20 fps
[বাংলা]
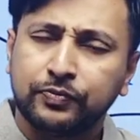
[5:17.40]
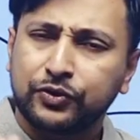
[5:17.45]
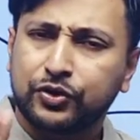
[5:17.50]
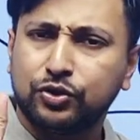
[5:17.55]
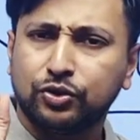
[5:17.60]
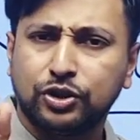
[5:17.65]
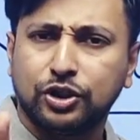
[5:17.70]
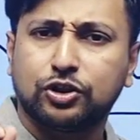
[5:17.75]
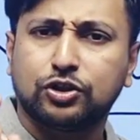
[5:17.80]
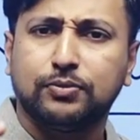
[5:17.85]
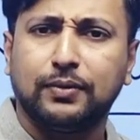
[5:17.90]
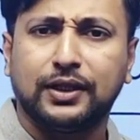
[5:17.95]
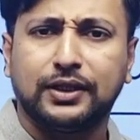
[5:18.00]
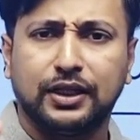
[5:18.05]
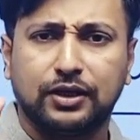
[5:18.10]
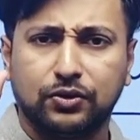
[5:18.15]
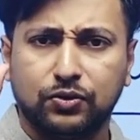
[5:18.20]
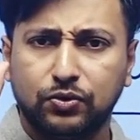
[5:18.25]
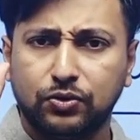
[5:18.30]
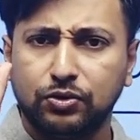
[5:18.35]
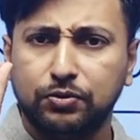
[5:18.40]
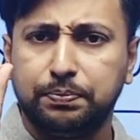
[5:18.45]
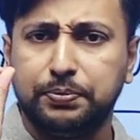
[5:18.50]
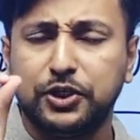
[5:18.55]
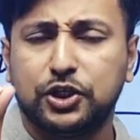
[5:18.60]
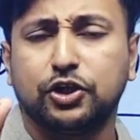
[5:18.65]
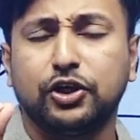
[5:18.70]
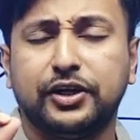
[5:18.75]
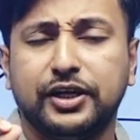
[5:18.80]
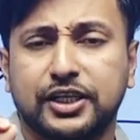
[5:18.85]
যদি তোমাদের কোনো
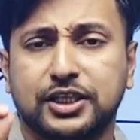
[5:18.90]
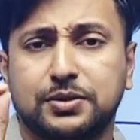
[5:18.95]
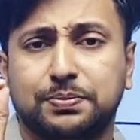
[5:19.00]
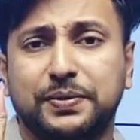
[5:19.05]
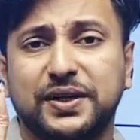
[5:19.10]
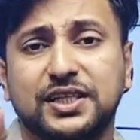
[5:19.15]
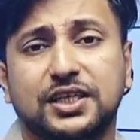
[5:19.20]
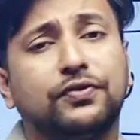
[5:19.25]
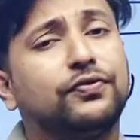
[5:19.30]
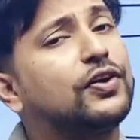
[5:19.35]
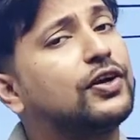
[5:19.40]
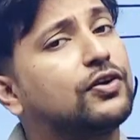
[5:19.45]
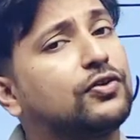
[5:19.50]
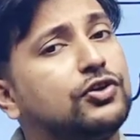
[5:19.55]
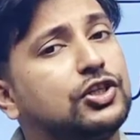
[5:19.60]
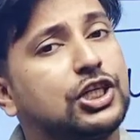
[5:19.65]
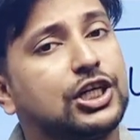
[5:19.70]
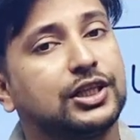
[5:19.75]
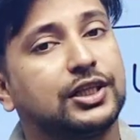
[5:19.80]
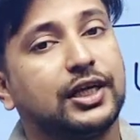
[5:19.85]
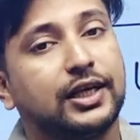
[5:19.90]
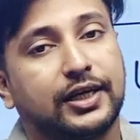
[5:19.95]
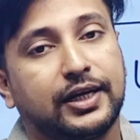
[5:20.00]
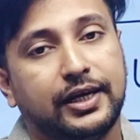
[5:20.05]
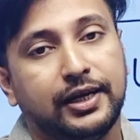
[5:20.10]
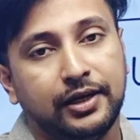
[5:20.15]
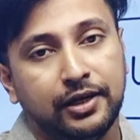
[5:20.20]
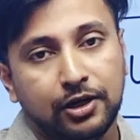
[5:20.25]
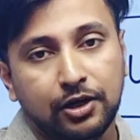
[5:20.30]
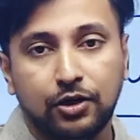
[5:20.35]
বিষয় নিয়ে স্পেসিফিক কোয়েশন থাকে
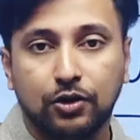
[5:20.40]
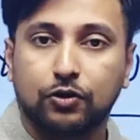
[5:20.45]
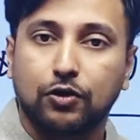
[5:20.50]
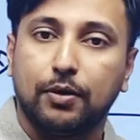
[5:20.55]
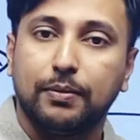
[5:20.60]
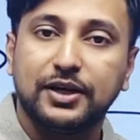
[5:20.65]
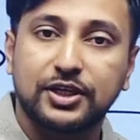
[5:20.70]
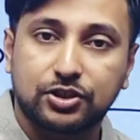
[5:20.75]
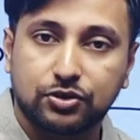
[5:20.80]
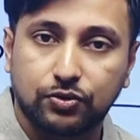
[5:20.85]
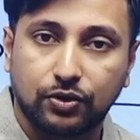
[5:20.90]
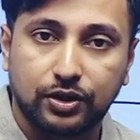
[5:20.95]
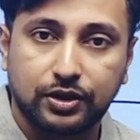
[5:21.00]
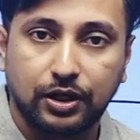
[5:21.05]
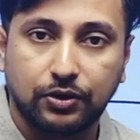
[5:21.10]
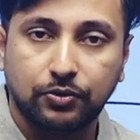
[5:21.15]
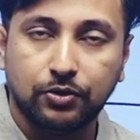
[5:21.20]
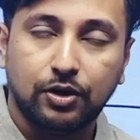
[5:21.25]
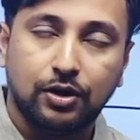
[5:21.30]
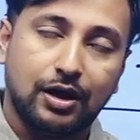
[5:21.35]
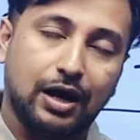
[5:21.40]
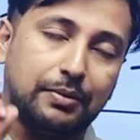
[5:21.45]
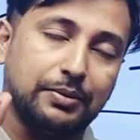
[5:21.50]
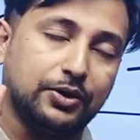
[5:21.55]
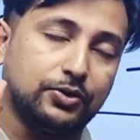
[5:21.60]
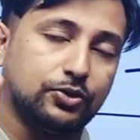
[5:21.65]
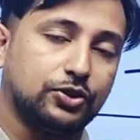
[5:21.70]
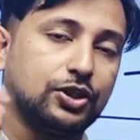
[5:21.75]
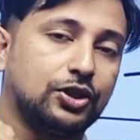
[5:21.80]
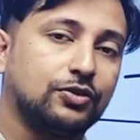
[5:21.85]
কমেন্টস করে দাও আমি
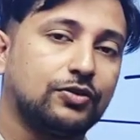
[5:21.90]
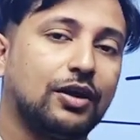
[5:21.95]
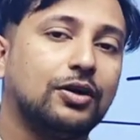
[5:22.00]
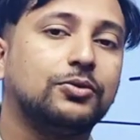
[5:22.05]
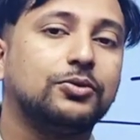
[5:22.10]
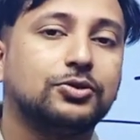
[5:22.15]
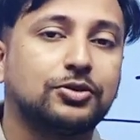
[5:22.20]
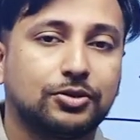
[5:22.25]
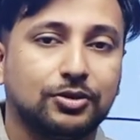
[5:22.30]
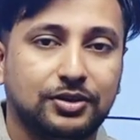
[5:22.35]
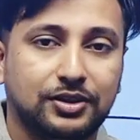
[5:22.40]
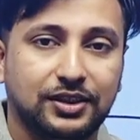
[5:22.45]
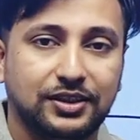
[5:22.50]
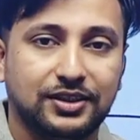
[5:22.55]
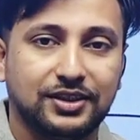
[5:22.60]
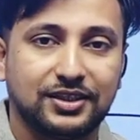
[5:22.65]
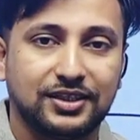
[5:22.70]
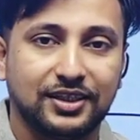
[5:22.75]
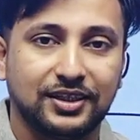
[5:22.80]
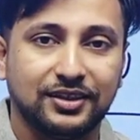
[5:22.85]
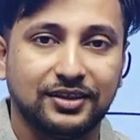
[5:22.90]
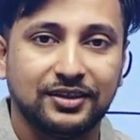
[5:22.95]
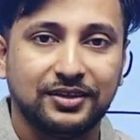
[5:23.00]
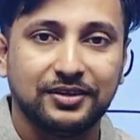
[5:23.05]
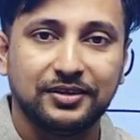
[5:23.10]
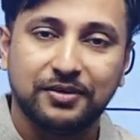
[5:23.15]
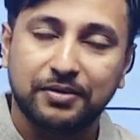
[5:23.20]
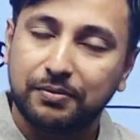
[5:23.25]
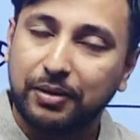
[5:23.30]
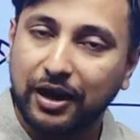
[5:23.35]
কোয়েশনগুলোর উত্তর দিয়ে দিচ্ছি
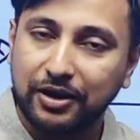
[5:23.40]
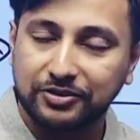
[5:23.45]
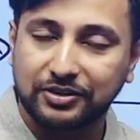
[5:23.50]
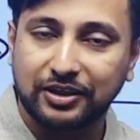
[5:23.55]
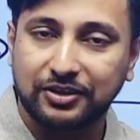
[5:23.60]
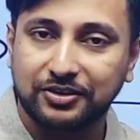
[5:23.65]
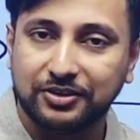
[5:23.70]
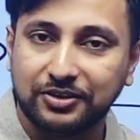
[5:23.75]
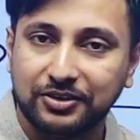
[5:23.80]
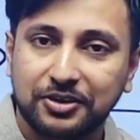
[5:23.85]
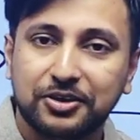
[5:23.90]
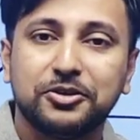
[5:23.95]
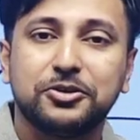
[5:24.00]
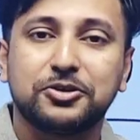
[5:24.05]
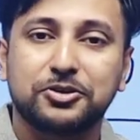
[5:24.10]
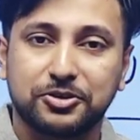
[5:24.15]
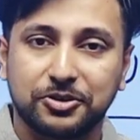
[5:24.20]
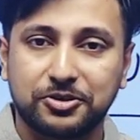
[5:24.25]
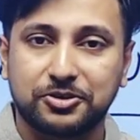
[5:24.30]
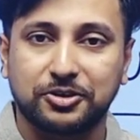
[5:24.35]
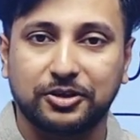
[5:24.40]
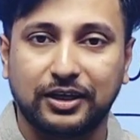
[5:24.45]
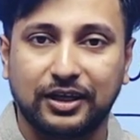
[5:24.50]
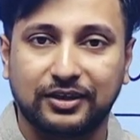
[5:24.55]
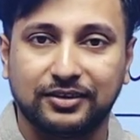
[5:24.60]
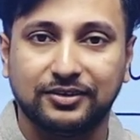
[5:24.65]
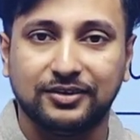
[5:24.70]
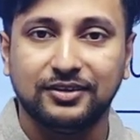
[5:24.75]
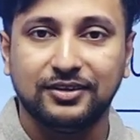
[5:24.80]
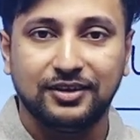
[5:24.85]
ভালো থাকো সুস্থ
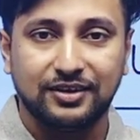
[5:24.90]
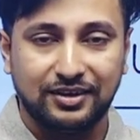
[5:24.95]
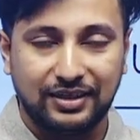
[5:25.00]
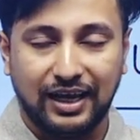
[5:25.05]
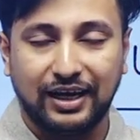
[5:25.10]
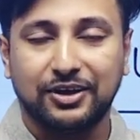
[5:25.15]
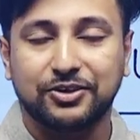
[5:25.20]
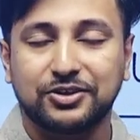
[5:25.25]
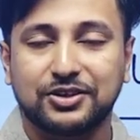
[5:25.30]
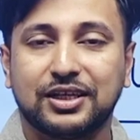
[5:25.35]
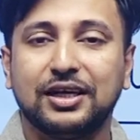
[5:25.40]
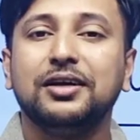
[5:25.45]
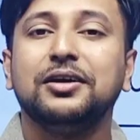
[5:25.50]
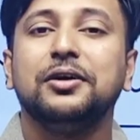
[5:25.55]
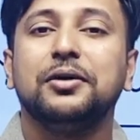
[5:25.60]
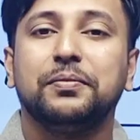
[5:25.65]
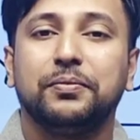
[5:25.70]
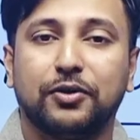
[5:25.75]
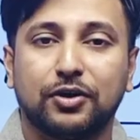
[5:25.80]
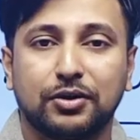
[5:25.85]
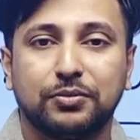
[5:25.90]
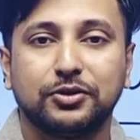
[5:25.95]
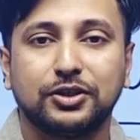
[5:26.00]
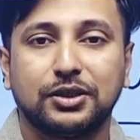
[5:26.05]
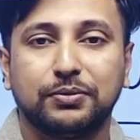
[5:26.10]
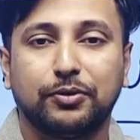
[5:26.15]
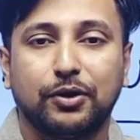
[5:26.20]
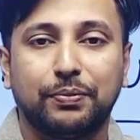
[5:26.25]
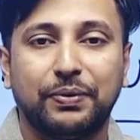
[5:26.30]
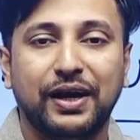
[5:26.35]
থাকো দেখা হচ্ছে
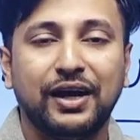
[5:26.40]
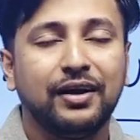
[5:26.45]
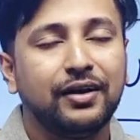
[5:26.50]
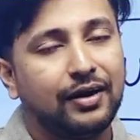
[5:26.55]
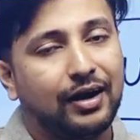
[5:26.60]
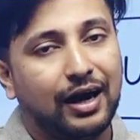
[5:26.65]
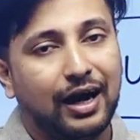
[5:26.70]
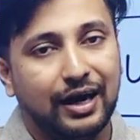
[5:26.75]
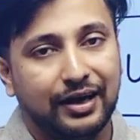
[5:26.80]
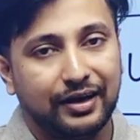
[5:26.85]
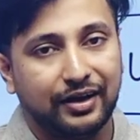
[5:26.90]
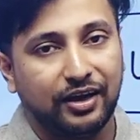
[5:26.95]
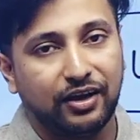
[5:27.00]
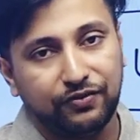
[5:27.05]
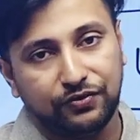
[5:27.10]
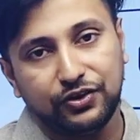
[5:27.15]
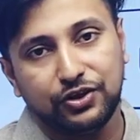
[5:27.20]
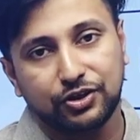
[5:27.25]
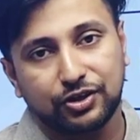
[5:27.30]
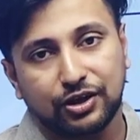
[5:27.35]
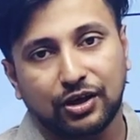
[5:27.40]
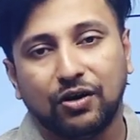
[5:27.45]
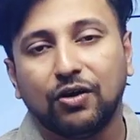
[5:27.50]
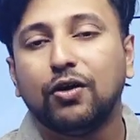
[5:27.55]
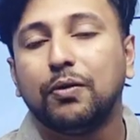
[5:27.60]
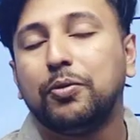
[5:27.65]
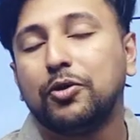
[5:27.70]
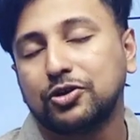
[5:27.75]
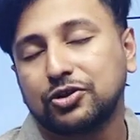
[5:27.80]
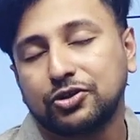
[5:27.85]
পরবর্তী পর্বে আর এই ভিডিওটা
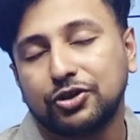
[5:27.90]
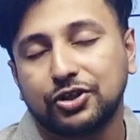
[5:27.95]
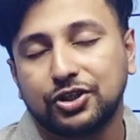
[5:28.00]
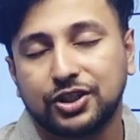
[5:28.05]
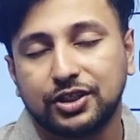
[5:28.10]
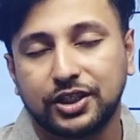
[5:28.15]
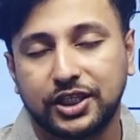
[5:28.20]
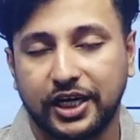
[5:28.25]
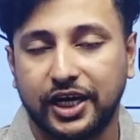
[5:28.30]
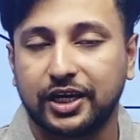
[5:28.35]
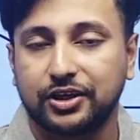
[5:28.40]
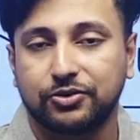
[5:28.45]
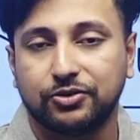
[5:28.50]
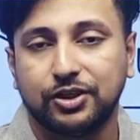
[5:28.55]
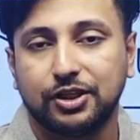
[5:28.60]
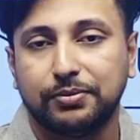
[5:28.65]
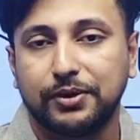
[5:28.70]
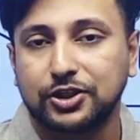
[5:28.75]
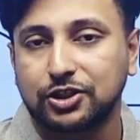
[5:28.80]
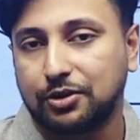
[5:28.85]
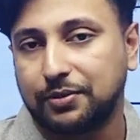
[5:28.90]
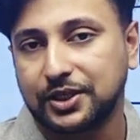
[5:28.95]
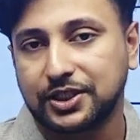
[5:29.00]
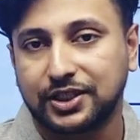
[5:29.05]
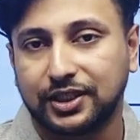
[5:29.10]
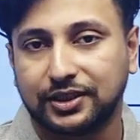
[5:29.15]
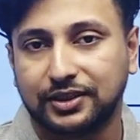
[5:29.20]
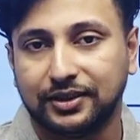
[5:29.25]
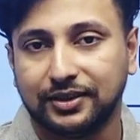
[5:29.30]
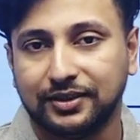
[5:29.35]
অবশ্যই শেয়ার করে দিবা সবার
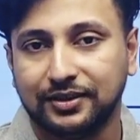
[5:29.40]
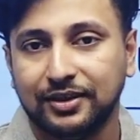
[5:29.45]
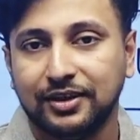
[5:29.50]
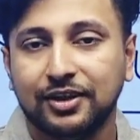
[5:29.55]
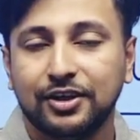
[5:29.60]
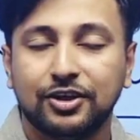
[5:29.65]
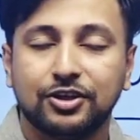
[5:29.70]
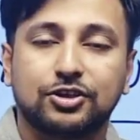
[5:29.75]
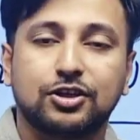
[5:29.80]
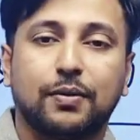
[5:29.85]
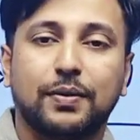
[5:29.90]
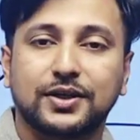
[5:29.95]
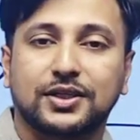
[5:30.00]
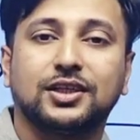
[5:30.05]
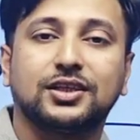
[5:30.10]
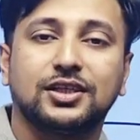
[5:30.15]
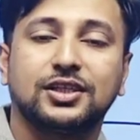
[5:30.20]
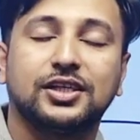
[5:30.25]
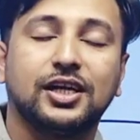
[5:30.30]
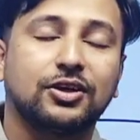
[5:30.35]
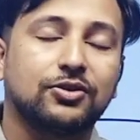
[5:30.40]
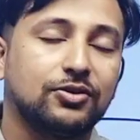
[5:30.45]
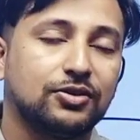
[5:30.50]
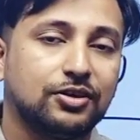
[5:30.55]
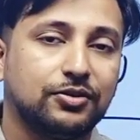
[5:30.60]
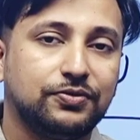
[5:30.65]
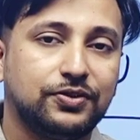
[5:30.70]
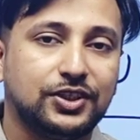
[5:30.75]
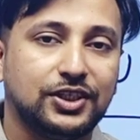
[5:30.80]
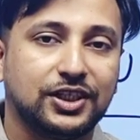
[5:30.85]
সাথে সবার সাথে শেয়ার করে
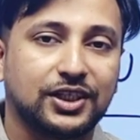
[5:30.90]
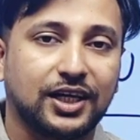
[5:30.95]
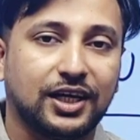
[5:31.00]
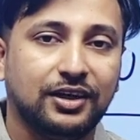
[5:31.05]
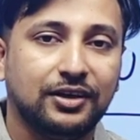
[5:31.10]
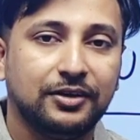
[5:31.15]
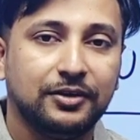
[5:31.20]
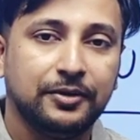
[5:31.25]
দাও ভিডিওটা